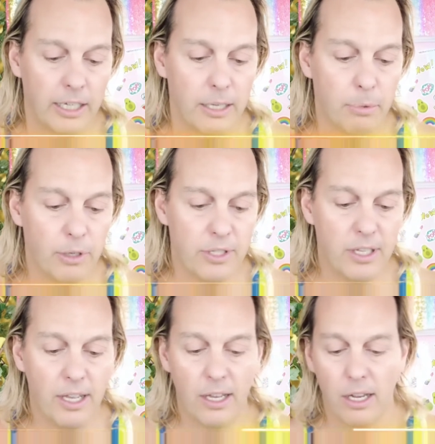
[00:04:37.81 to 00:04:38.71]
Et eh ben
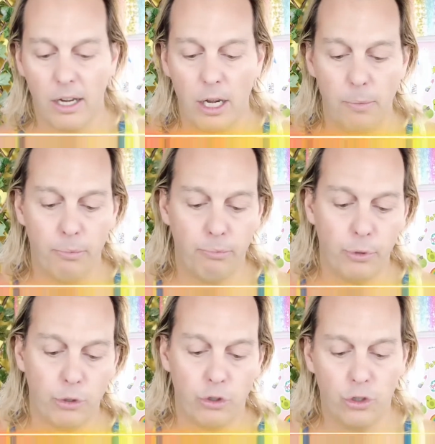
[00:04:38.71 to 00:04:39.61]
ça, les
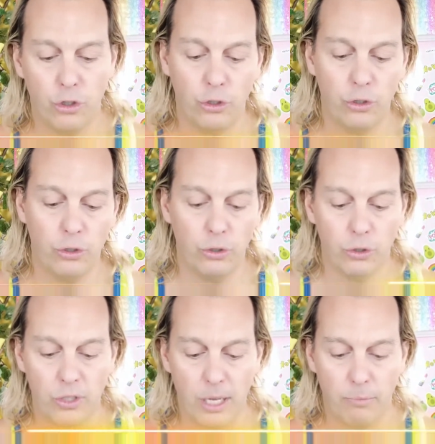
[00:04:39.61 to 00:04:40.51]

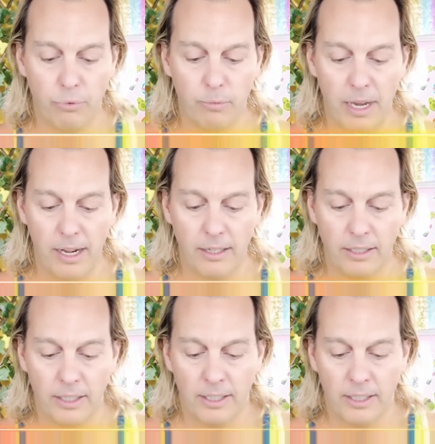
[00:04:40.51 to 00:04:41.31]
petits sacs poubelles,